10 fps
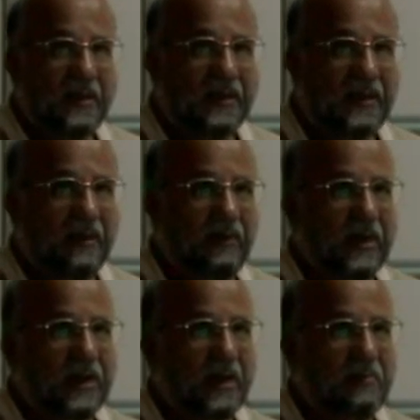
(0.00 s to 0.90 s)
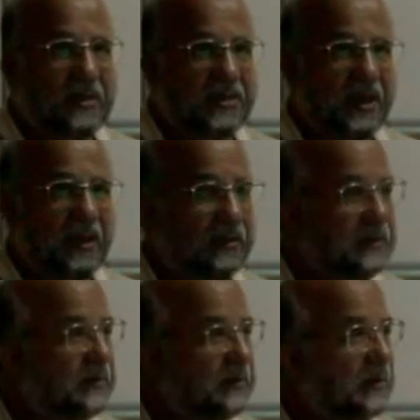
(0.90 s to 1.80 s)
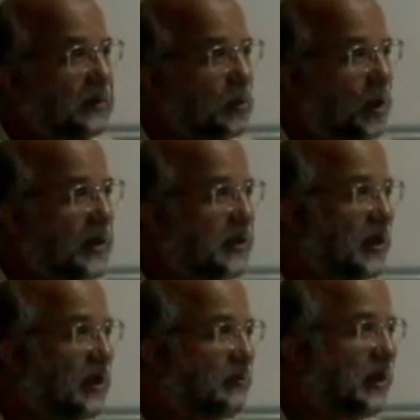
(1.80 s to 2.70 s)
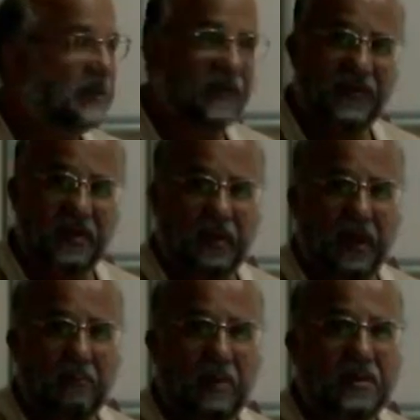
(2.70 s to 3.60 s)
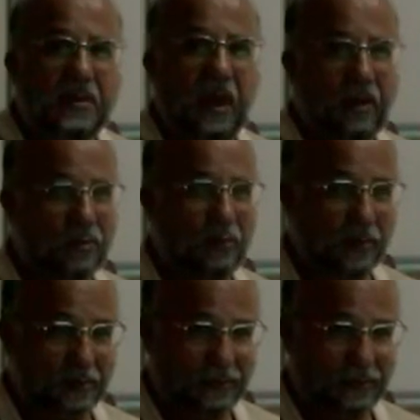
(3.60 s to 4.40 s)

Tevil kelimesi Kur'an-ı Kerim'de tefsir kelimesi geçmiyor.